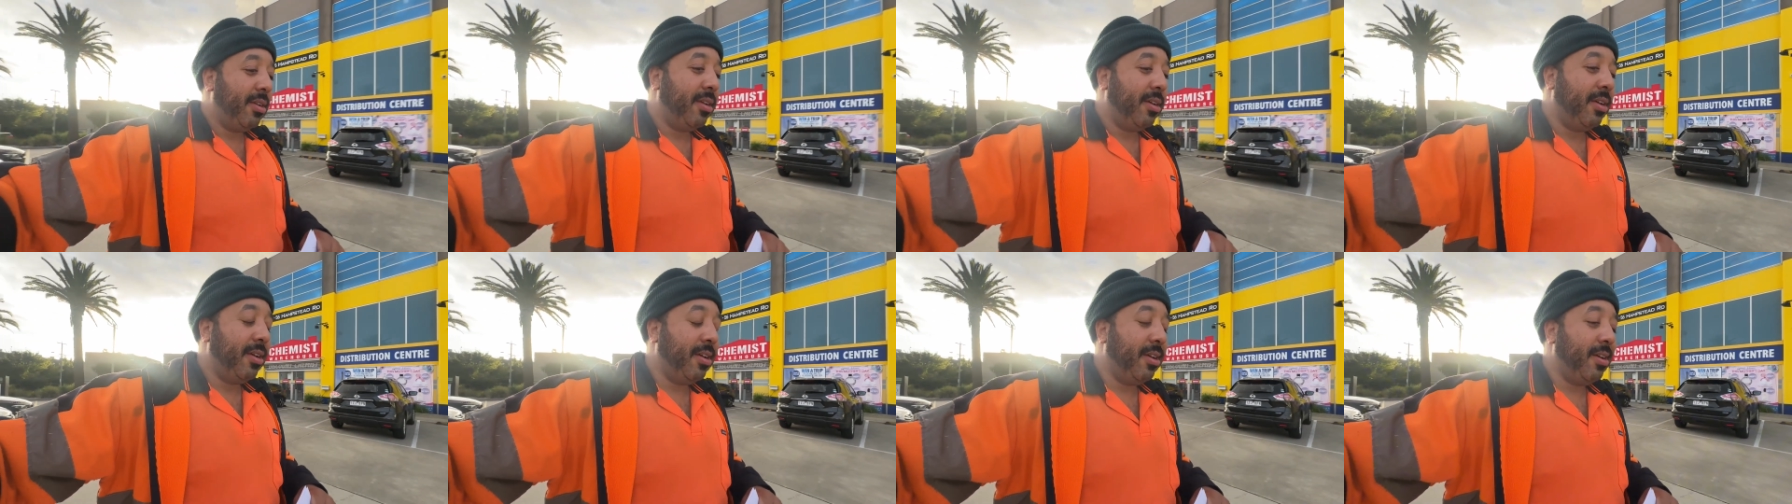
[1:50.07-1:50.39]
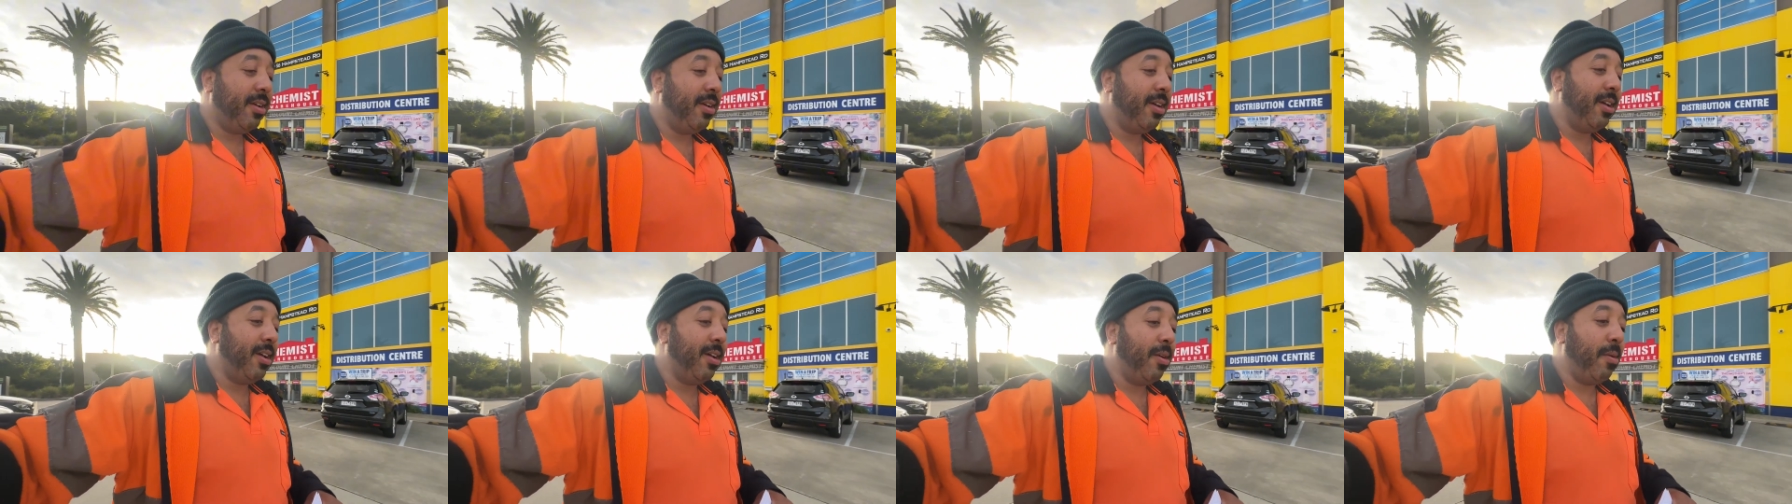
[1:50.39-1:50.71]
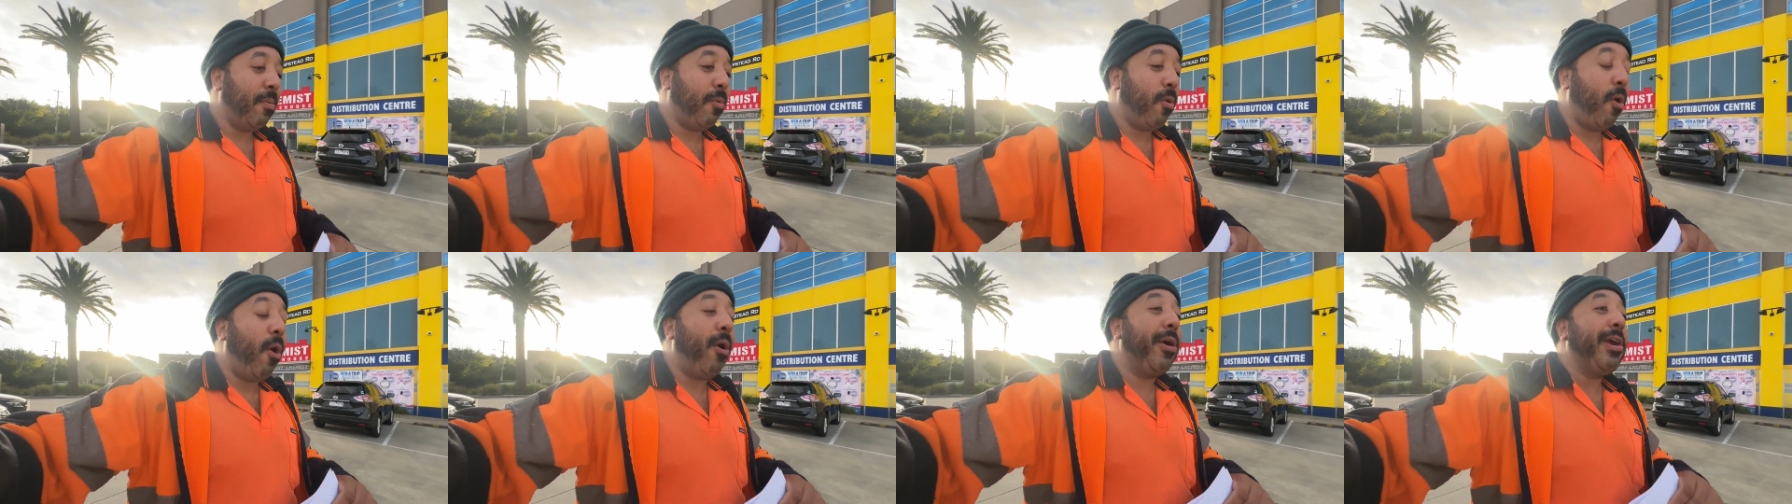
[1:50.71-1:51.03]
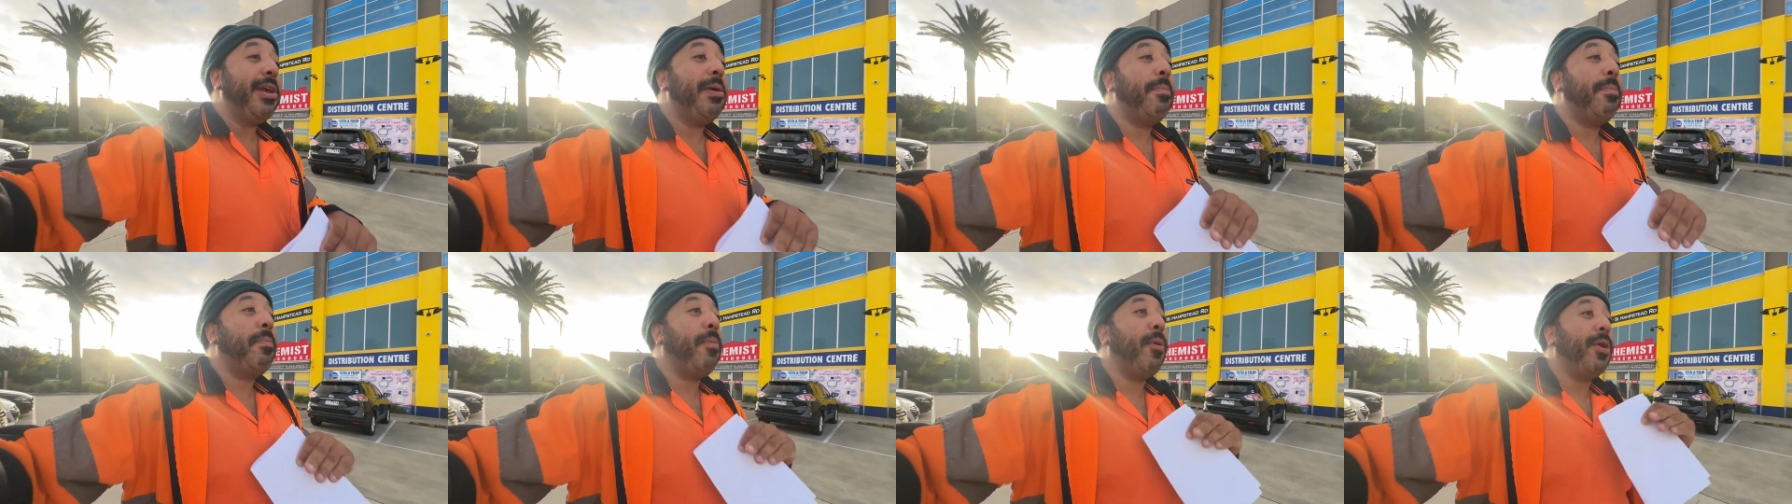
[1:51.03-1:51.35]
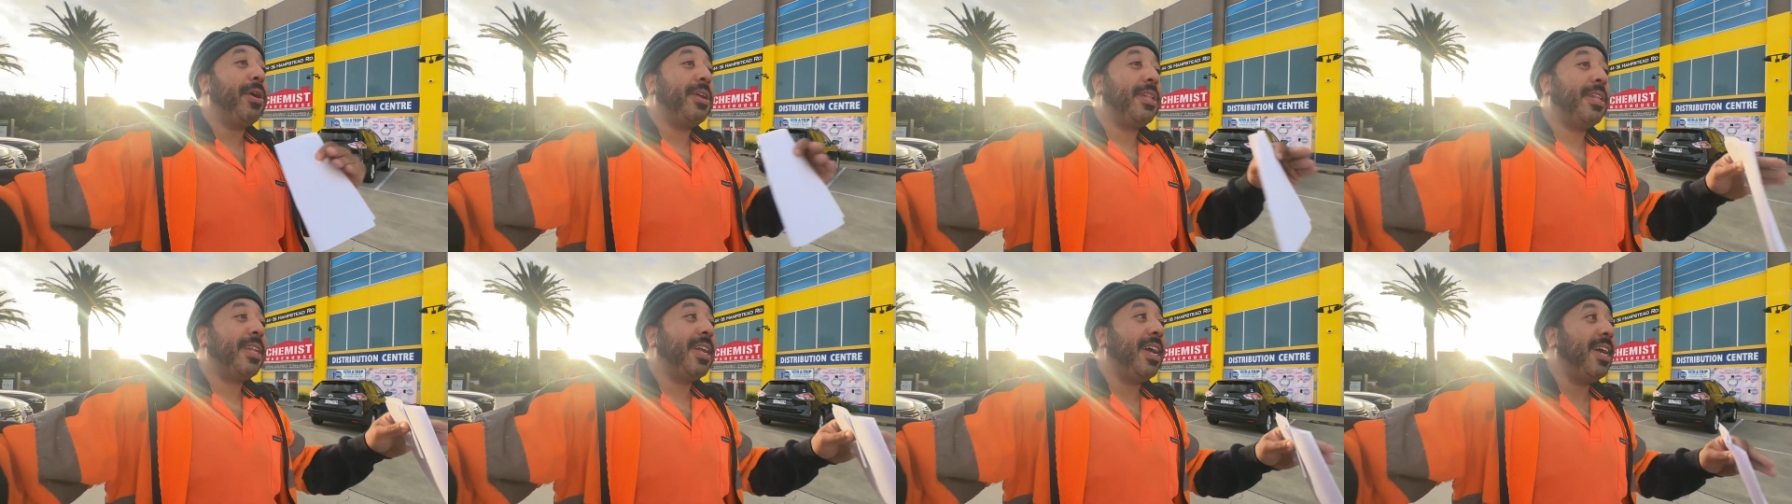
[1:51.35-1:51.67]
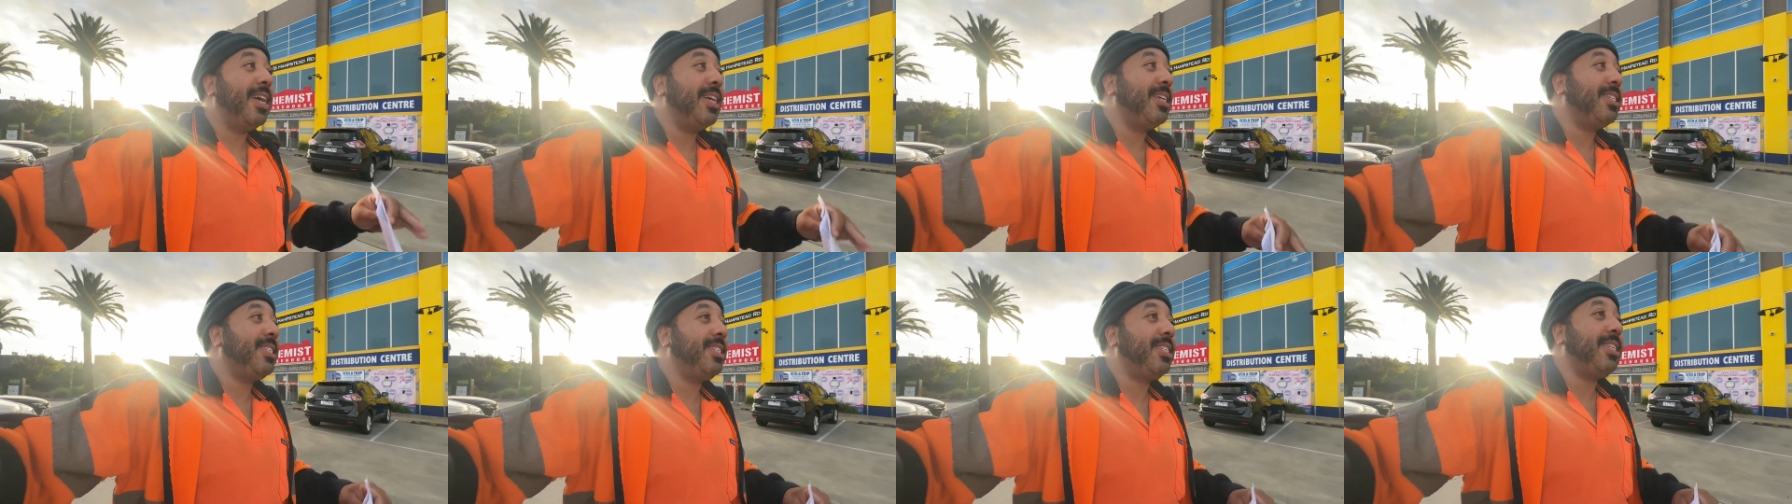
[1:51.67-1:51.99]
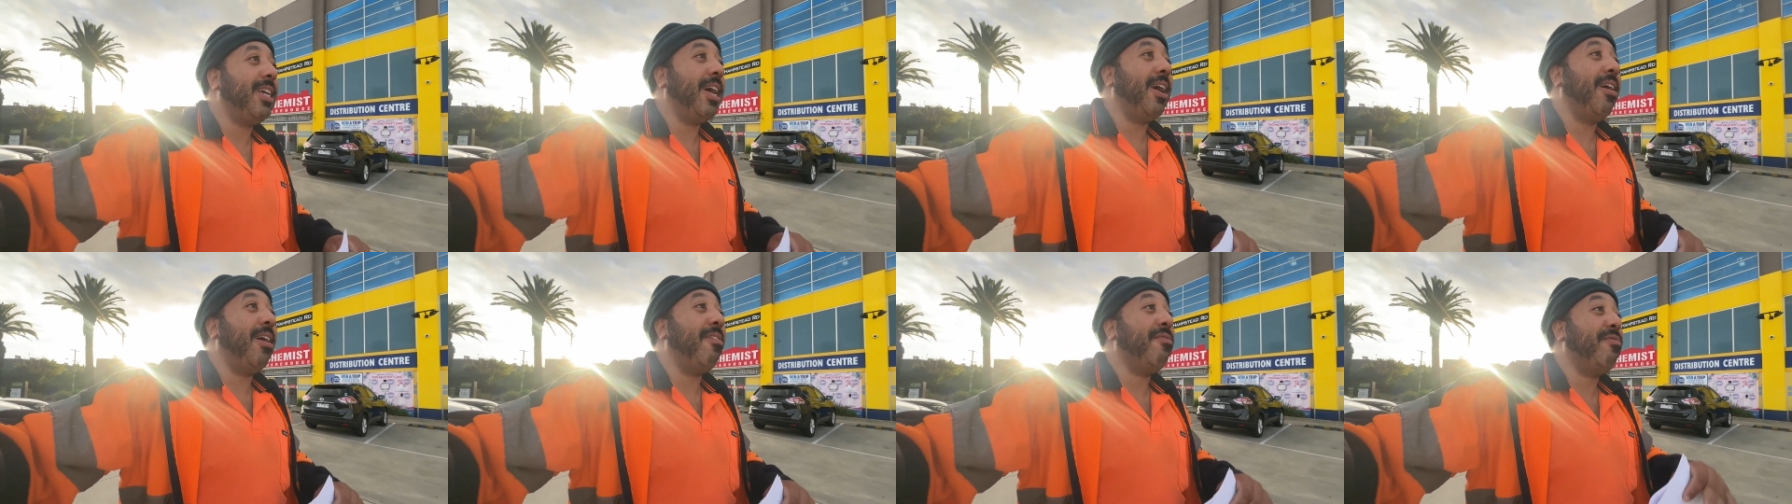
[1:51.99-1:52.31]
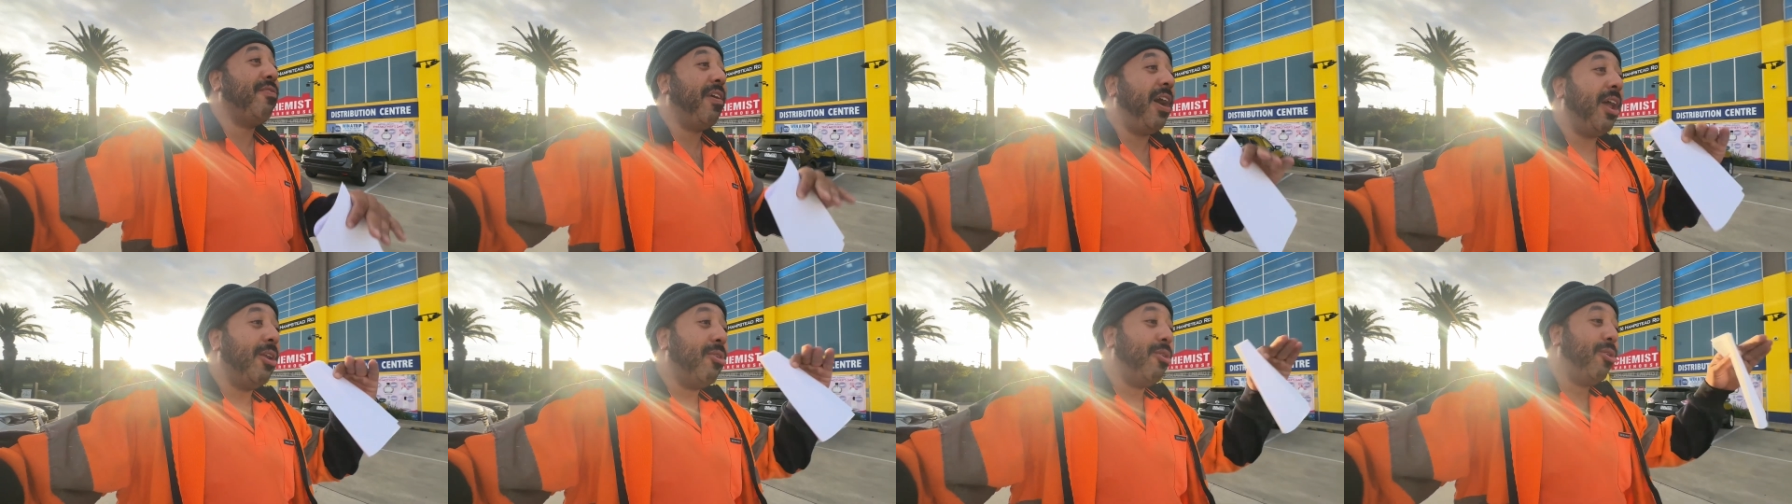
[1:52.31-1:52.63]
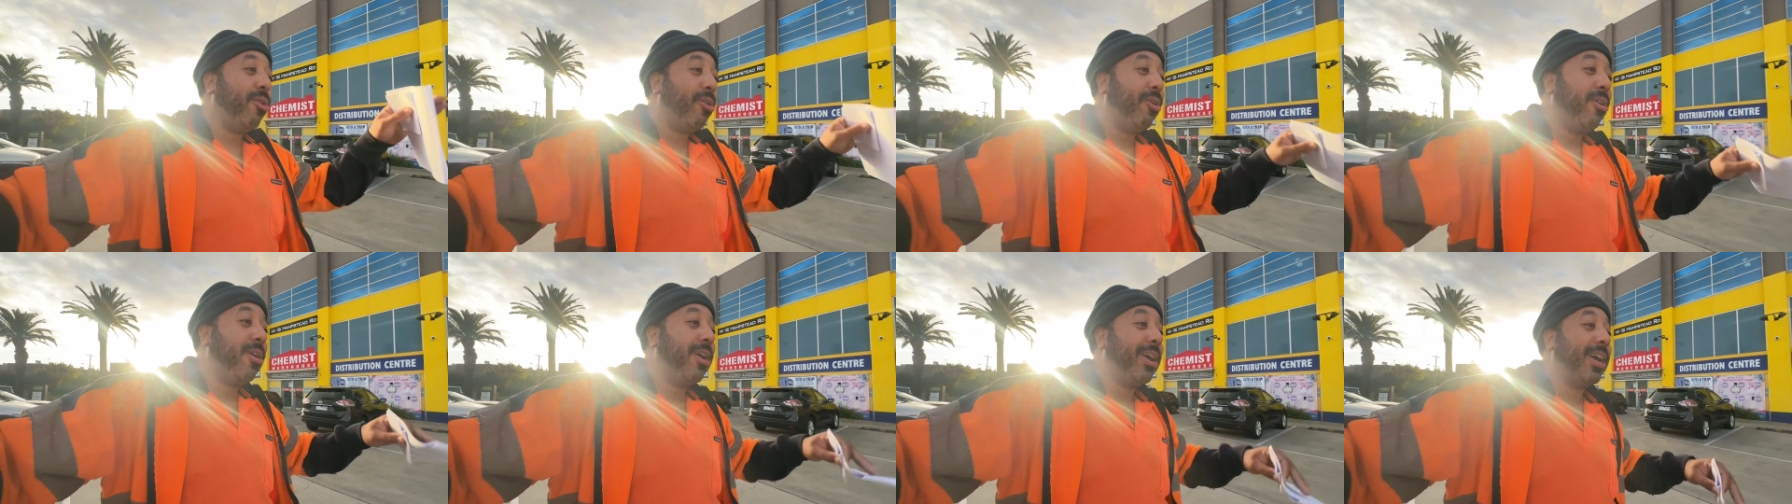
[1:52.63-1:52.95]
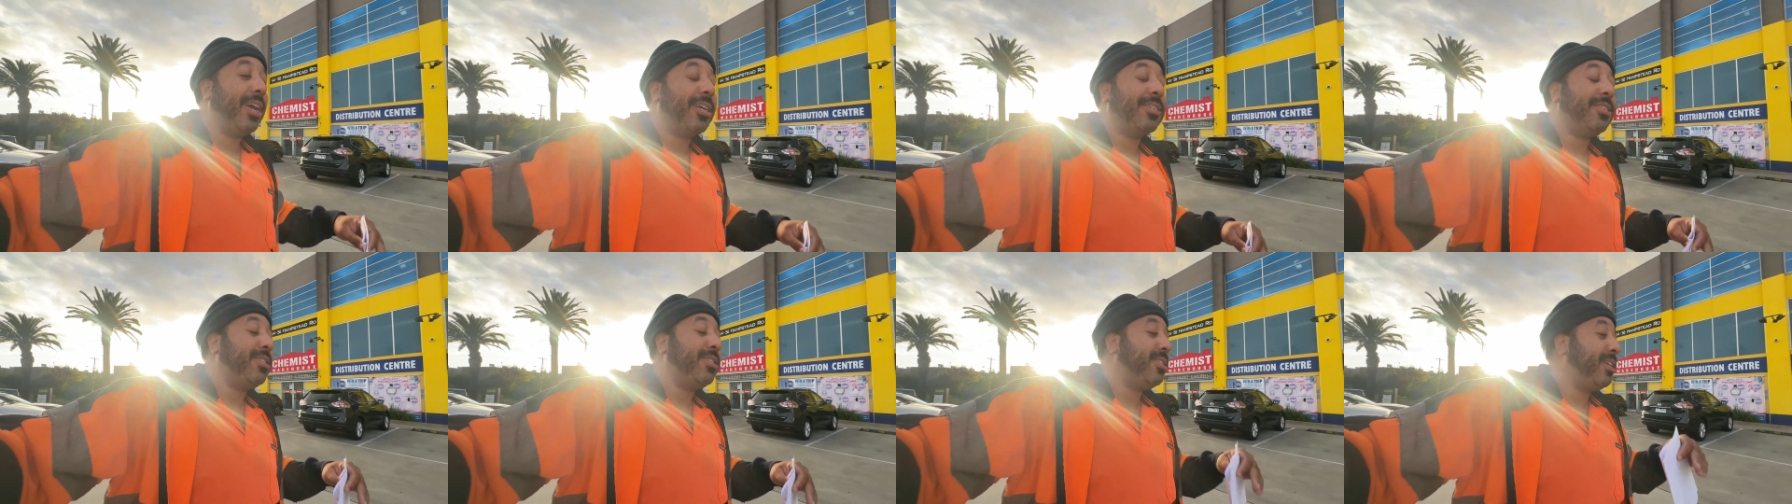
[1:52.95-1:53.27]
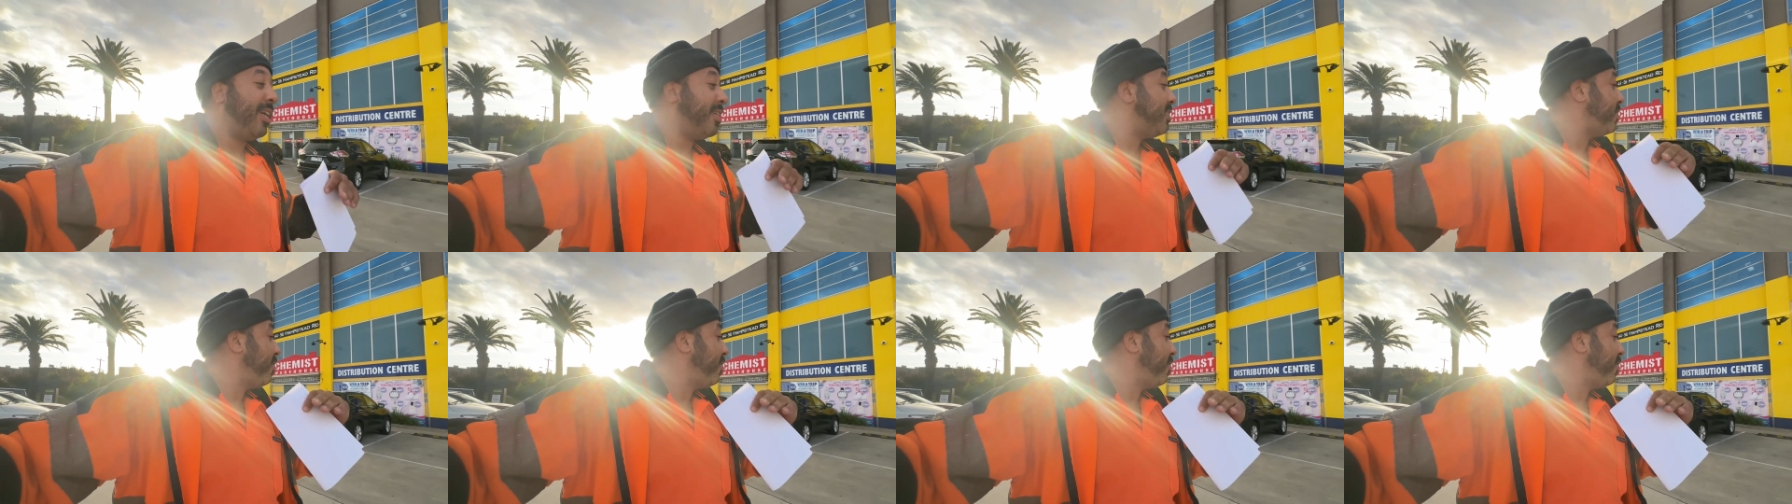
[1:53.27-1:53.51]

É, qual a importância, valor, as, as